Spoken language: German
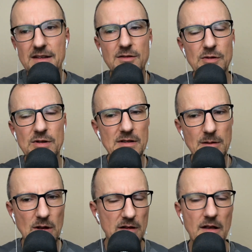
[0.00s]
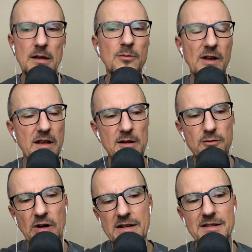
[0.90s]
Ich finde es äh, äh, hilfreich,